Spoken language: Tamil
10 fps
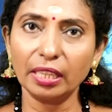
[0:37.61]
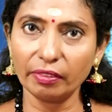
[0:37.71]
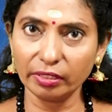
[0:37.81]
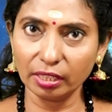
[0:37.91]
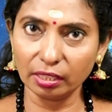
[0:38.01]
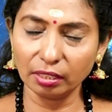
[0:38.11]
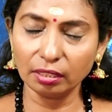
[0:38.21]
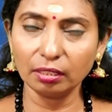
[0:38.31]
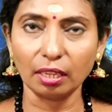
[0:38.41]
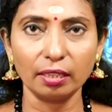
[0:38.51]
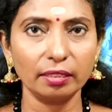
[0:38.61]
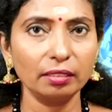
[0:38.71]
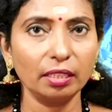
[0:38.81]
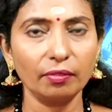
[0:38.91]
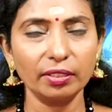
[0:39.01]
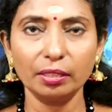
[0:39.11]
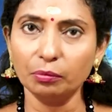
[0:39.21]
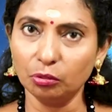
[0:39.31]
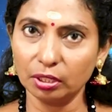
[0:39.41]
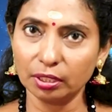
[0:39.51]
இருபத்தி எட்டு ரெண்டாயிரத்தி இருபத்தி
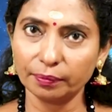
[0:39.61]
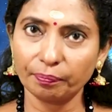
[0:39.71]
மூன்று